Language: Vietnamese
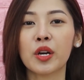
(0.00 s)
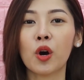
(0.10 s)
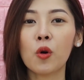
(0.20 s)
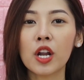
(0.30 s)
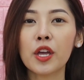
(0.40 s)

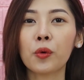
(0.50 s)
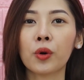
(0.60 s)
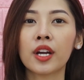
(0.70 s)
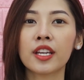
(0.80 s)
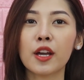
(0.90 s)
dầu ô
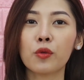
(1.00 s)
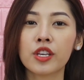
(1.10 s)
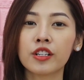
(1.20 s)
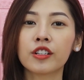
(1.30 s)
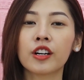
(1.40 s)
liu, dầu
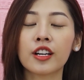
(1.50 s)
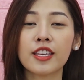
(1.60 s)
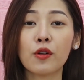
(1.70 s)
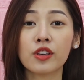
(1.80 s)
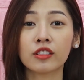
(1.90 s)
dừa,
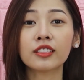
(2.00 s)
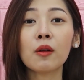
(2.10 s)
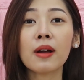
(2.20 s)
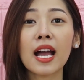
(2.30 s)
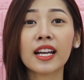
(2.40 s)
dầu dưỡng
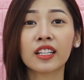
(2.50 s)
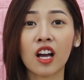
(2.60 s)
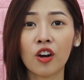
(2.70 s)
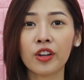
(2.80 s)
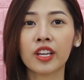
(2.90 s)
tóc
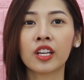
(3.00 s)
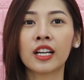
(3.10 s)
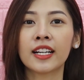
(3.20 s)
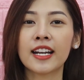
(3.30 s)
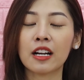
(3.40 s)
argan oil.
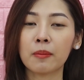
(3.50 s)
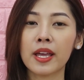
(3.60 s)
Đặc